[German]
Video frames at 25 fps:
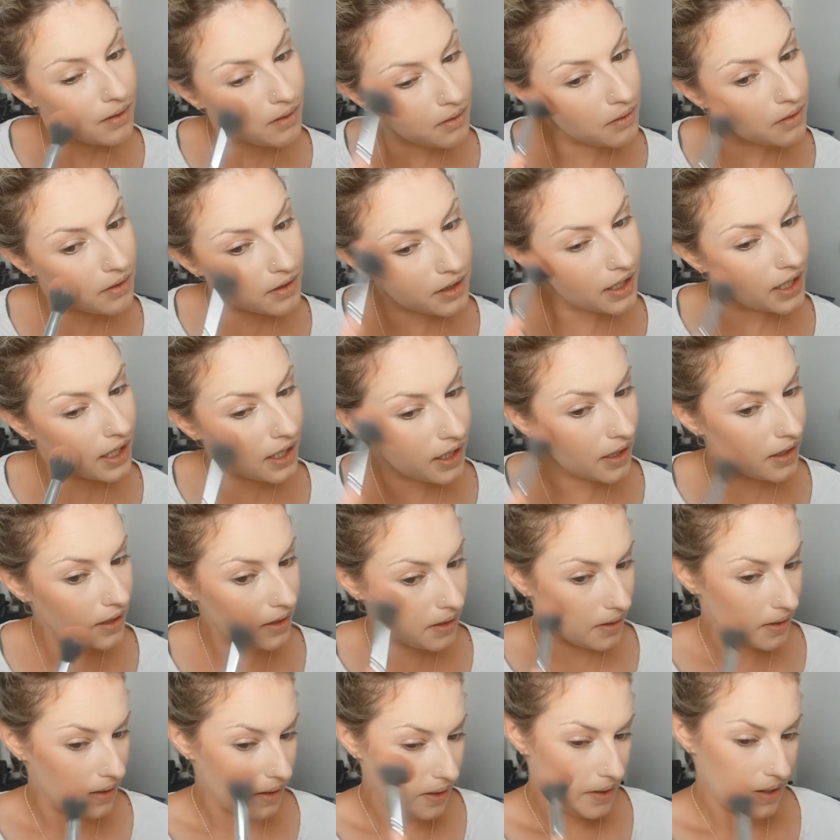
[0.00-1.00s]
Okay,
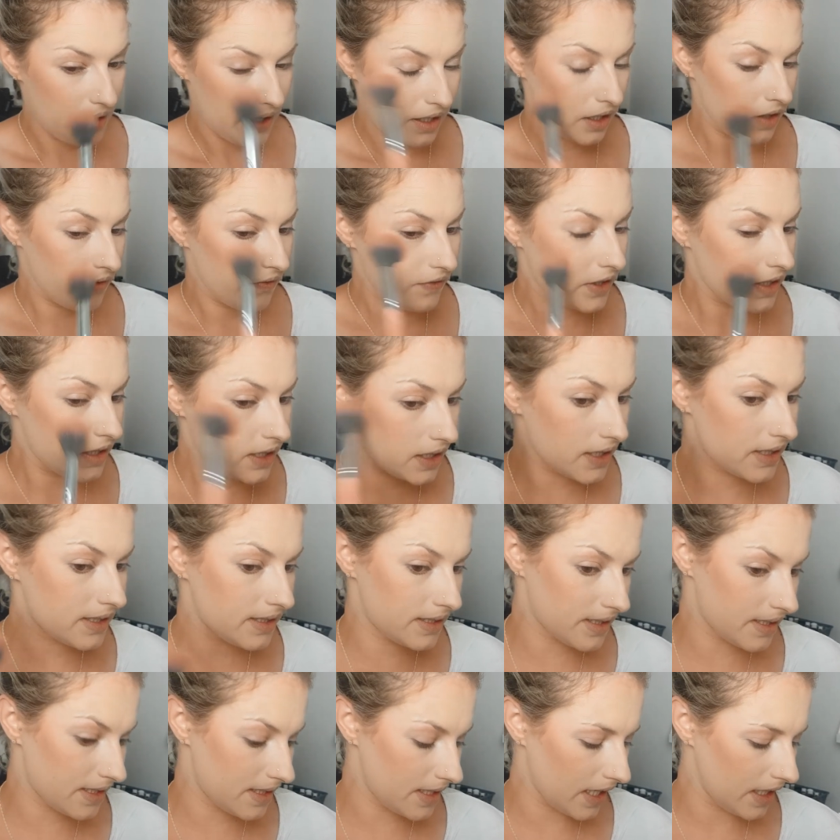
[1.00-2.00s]
ich finde es
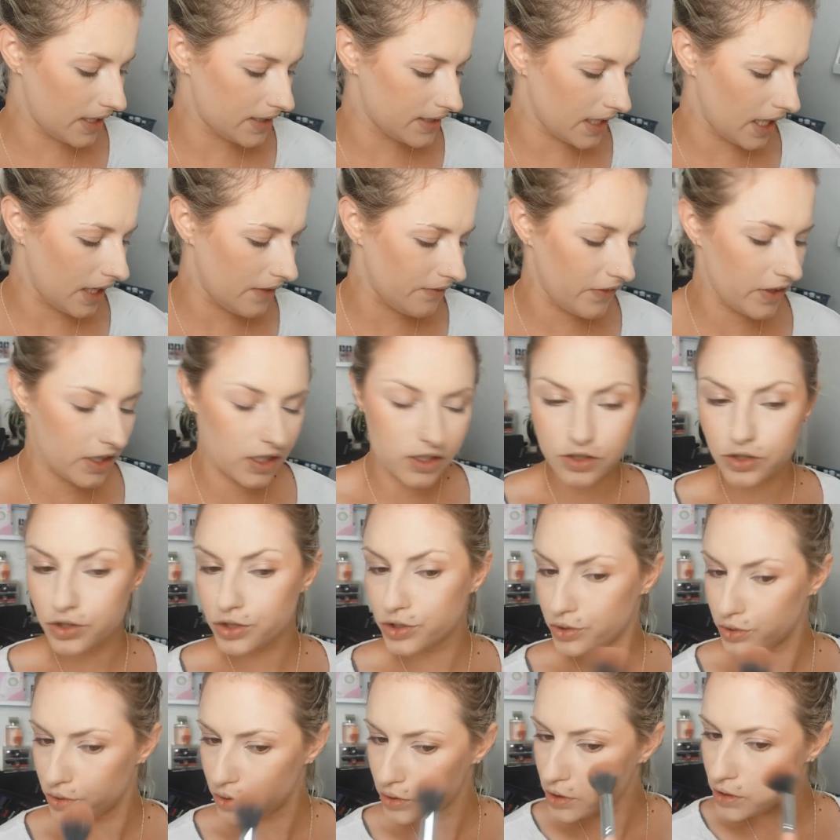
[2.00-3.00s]
ist halt einfach ein
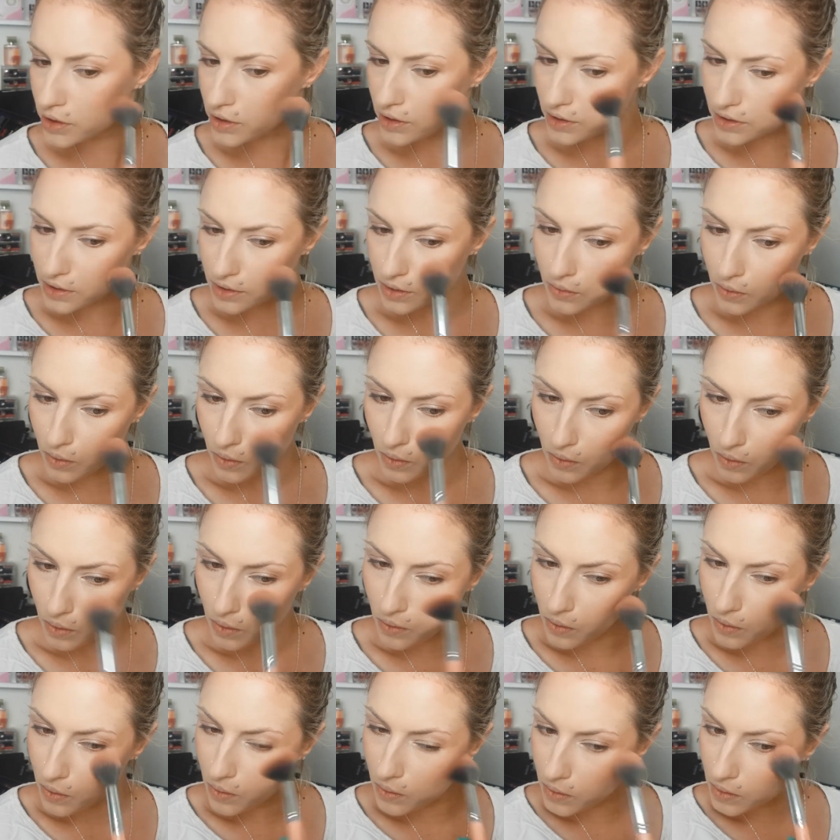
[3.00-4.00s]
schönes
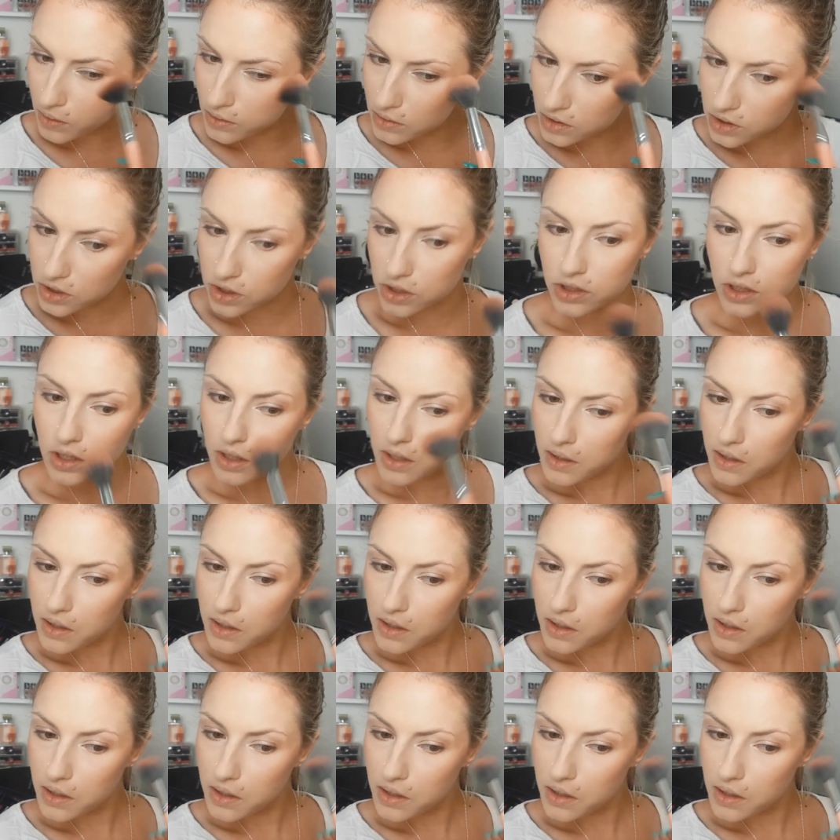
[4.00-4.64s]
Orange.